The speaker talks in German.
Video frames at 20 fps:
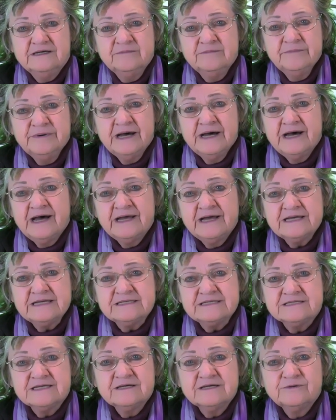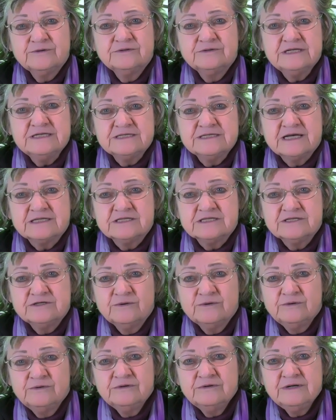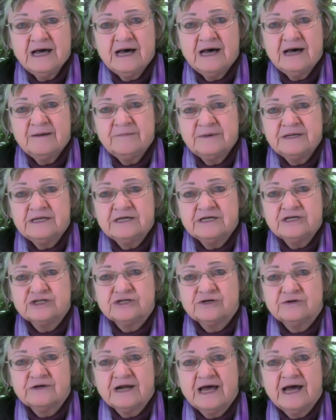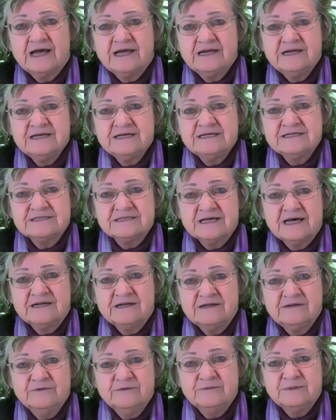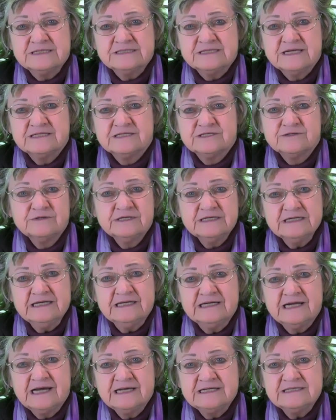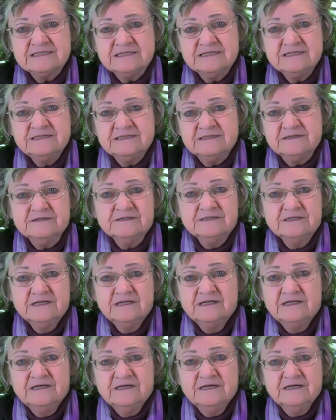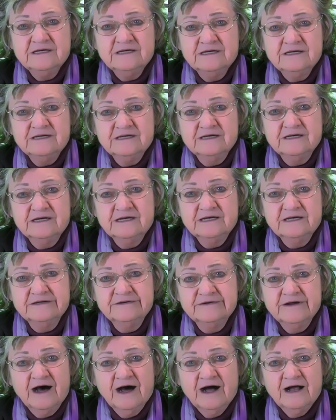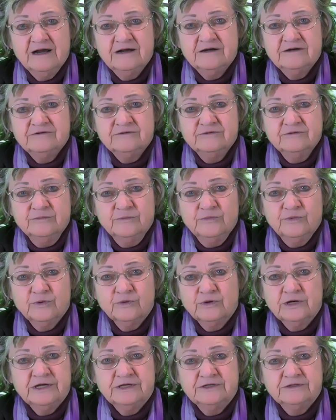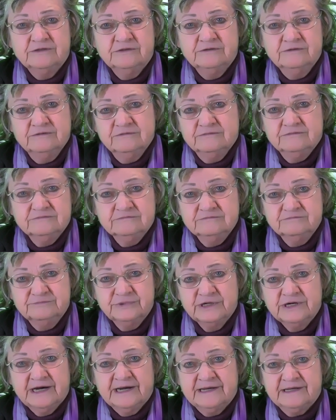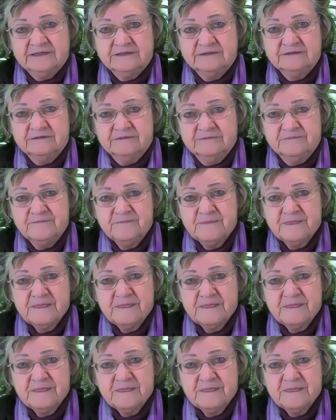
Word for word: Im Bereich Synchronisation habe ich schon einiges an Übersetzungen geleistet in allen möglichen Bereichen.